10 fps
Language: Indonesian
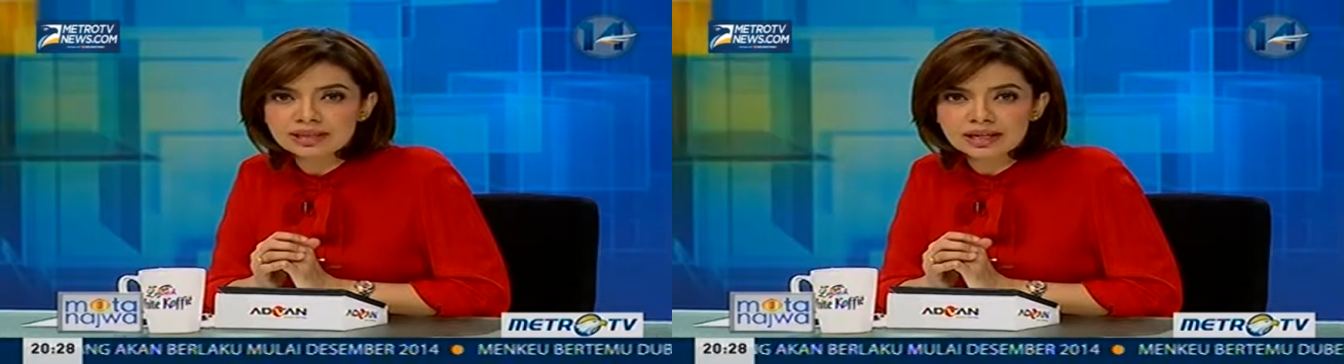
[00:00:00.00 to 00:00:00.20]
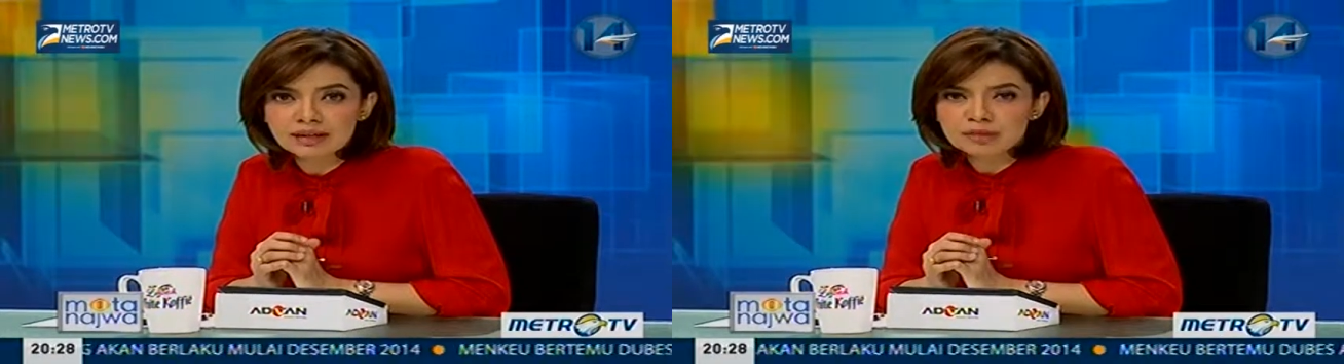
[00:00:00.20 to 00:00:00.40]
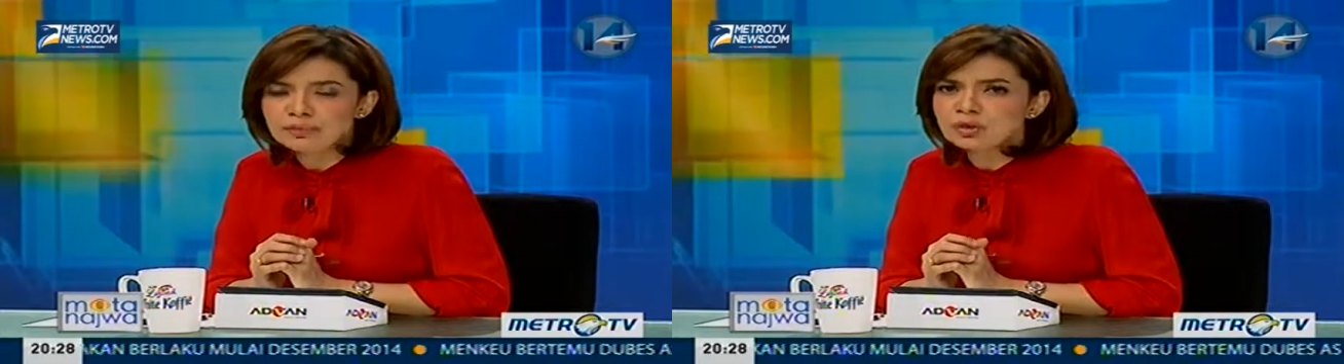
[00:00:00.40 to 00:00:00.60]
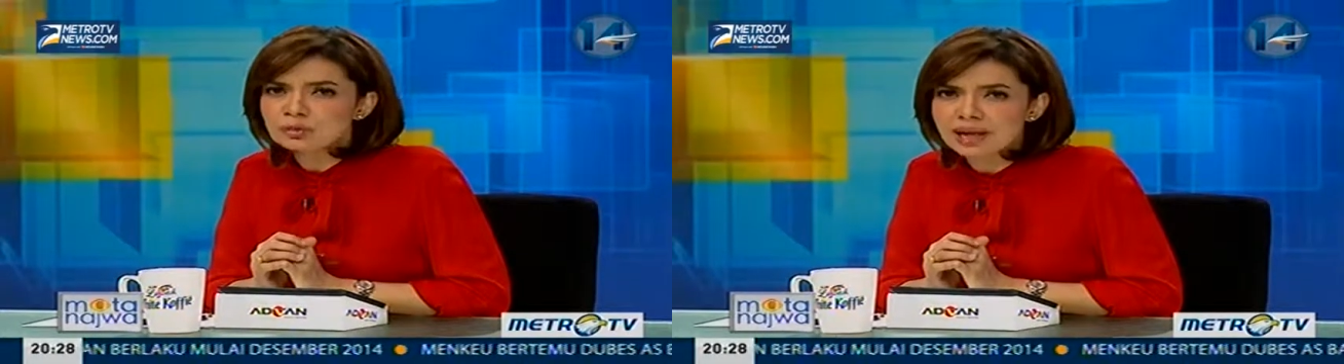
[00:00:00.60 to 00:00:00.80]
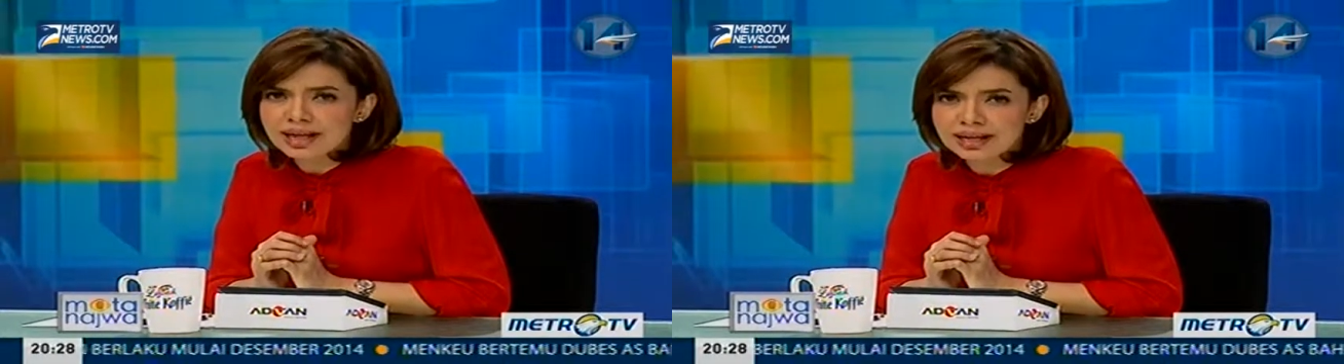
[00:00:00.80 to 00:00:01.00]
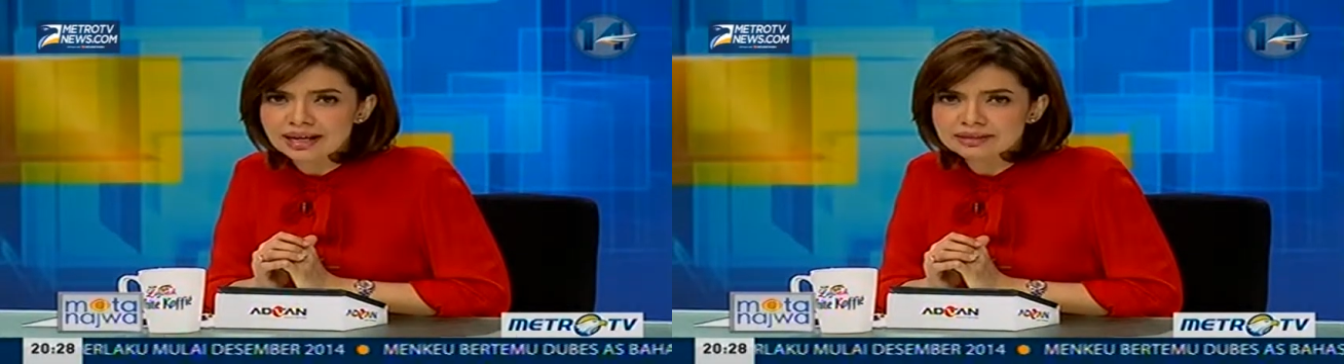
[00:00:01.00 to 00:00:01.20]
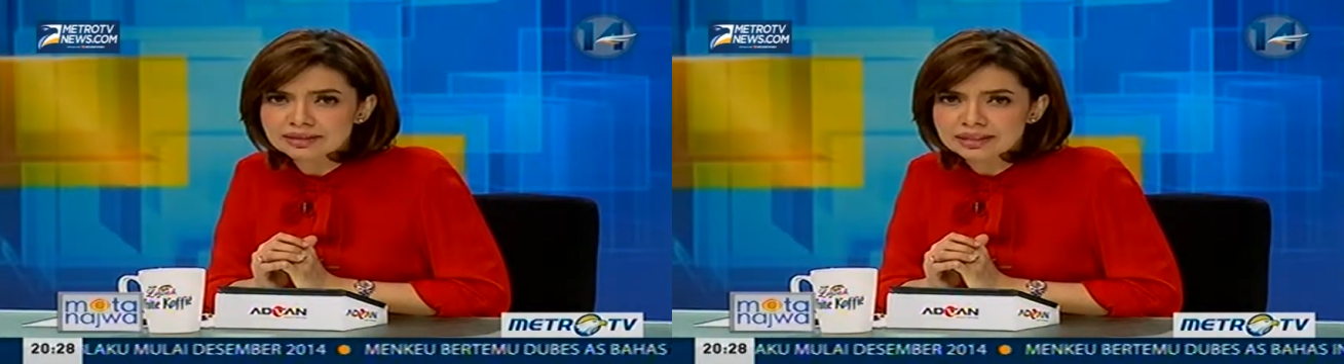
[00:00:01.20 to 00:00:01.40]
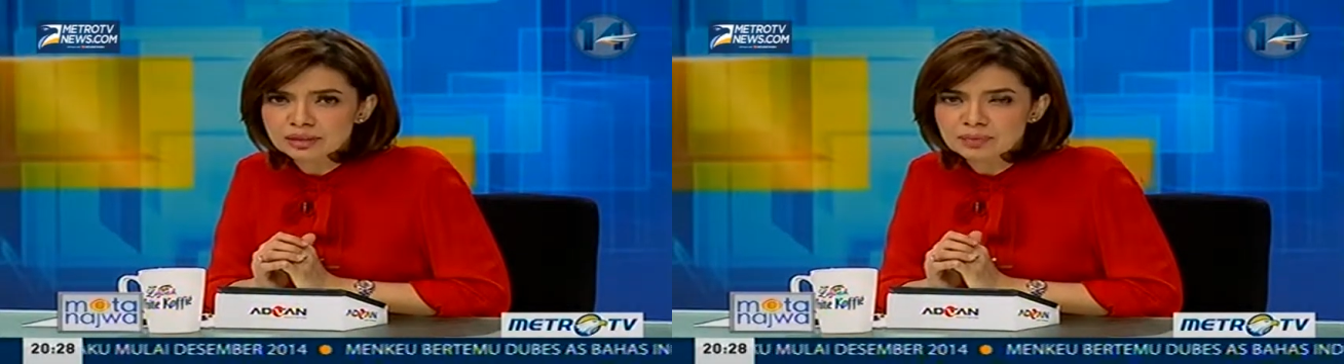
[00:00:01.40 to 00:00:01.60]
yang lewat pintu belakang
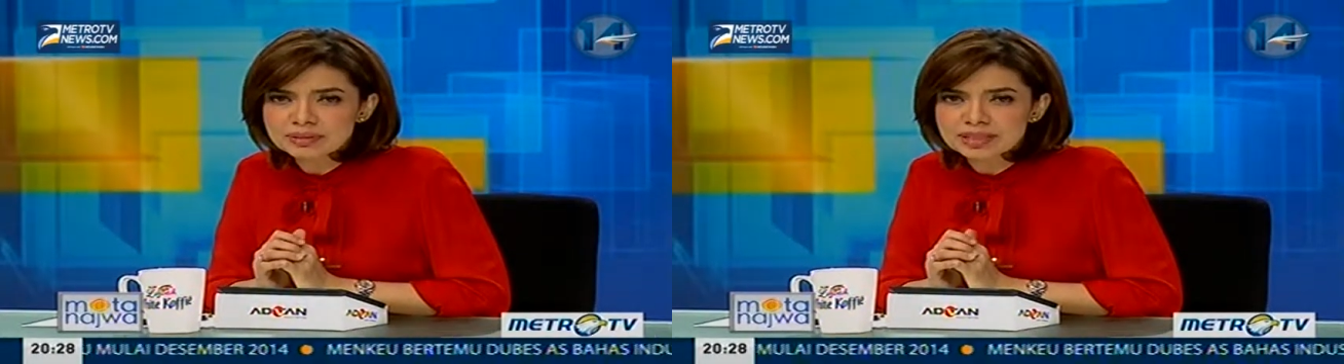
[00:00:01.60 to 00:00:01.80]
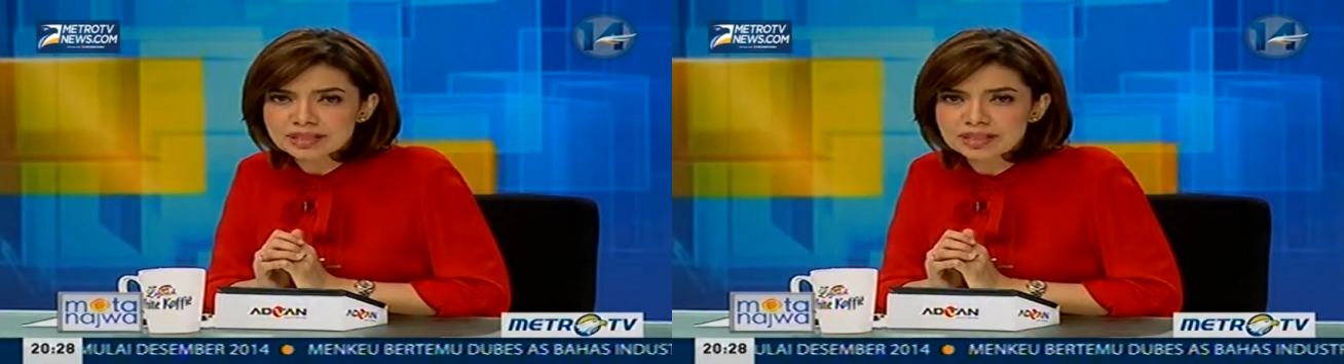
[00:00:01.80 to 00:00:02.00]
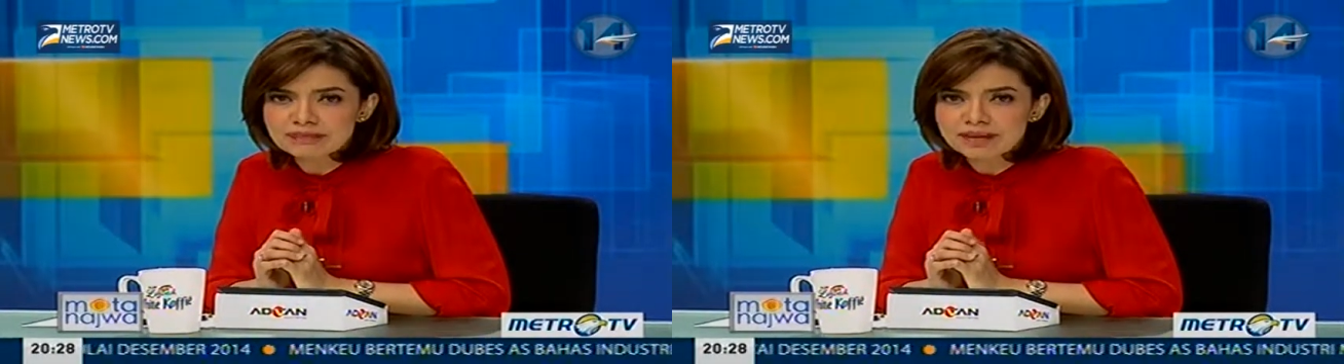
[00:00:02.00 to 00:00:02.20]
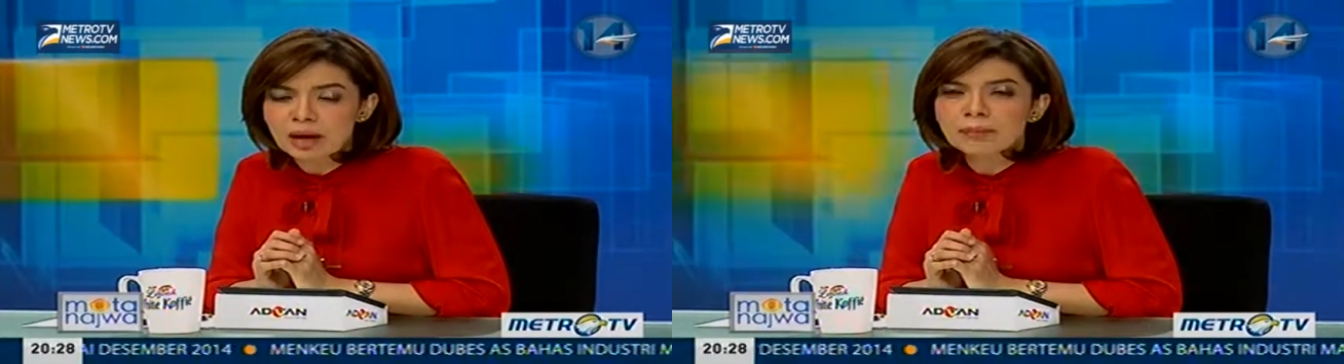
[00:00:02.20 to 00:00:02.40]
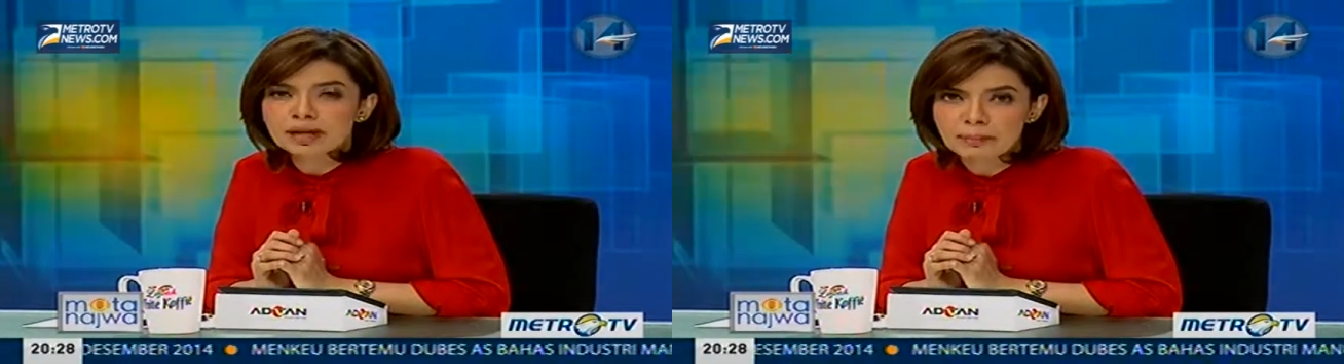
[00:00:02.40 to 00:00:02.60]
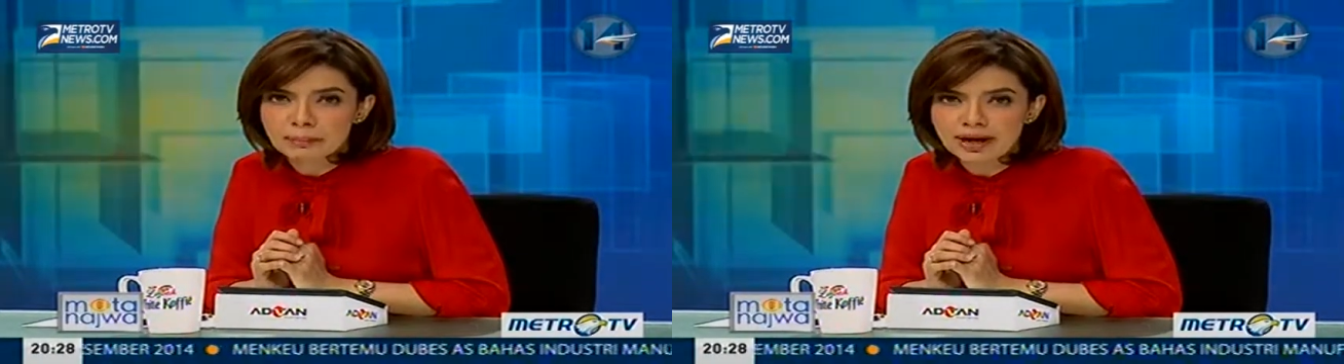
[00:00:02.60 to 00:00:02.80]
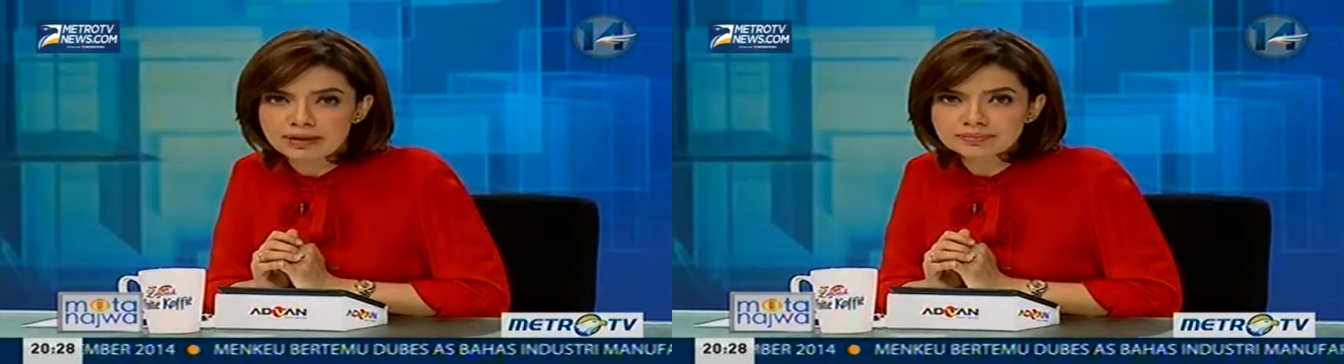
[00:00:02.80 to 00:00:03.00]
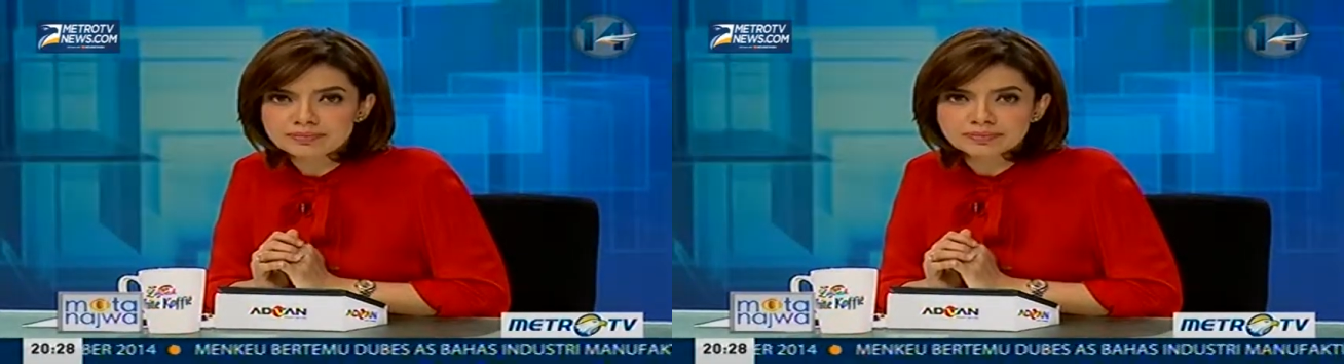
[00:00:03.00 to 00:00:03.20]
demi mencari nafkah
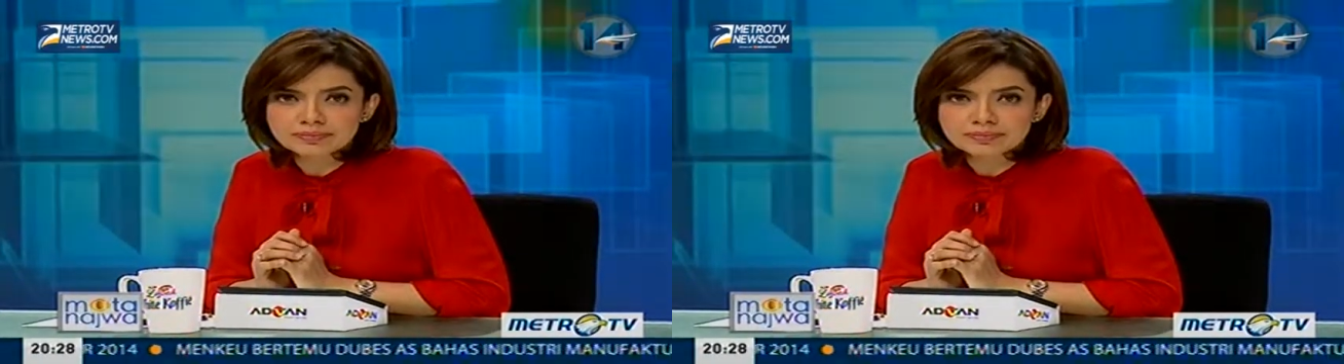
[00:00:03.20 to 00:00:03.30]
berlimpah.